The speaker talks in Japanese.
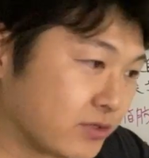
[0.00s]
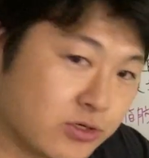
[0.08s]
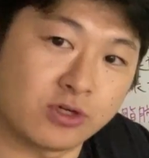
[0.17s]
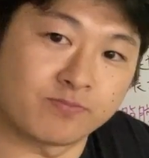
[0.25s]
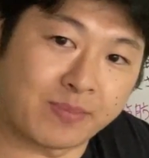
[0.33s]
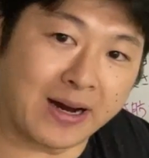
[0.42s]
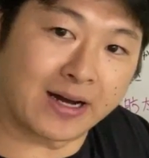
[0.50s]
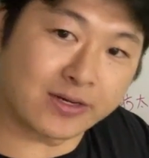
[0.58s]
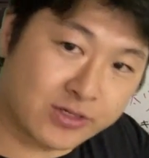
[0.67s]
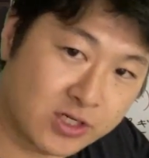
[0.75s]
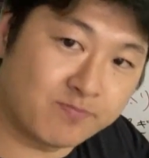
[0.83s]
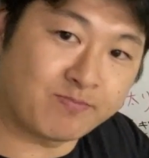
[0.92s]

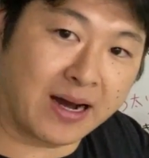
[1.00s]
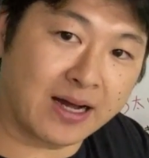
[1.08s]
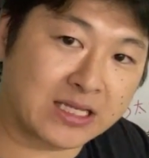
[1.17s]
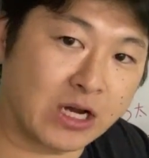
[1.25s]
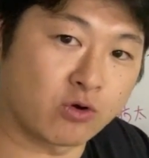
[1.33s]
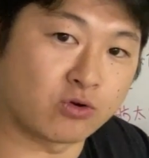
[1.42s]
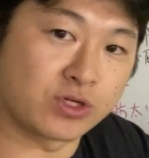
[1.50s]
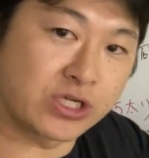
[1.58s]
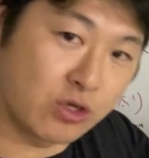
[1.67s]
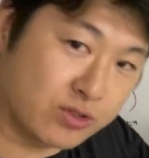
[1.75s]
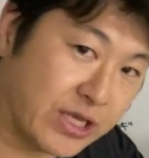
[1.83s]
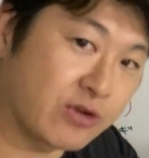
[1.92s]
グーパーグーパータオルを
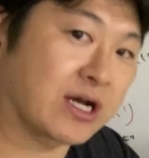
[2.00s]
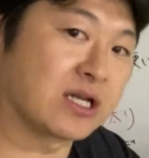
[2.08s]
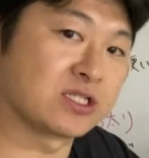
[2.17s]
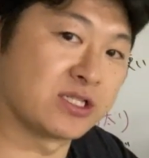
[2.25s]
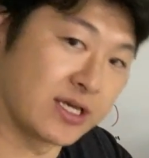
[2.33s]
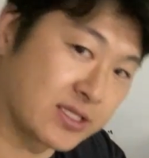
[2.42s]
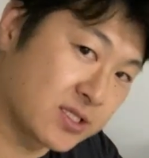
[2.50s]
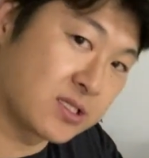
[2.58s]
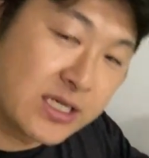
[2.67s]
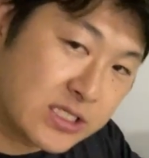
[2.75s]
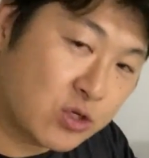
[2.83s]
引き寄せる感じです。